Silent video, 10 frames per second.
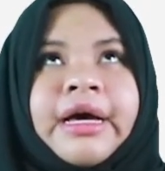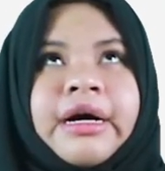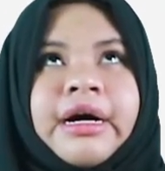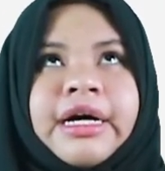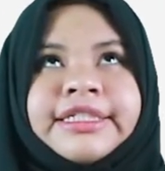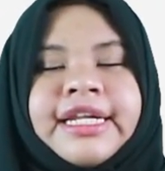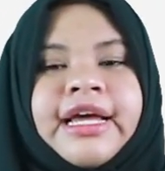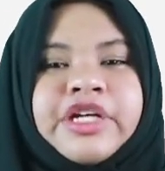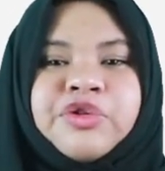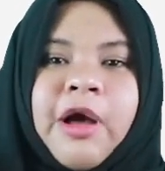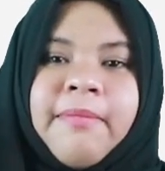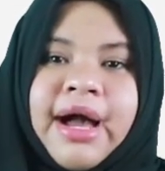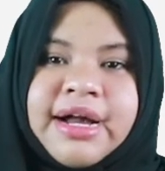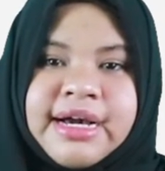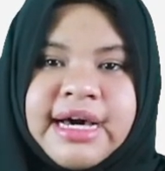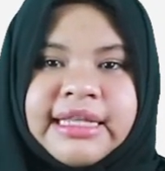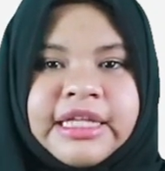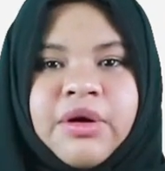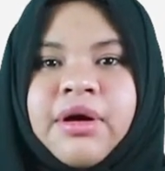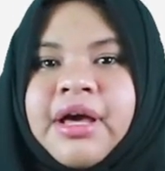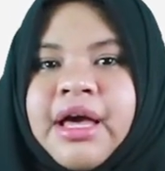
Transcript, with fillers: Uh, jadi nggak suka banget atau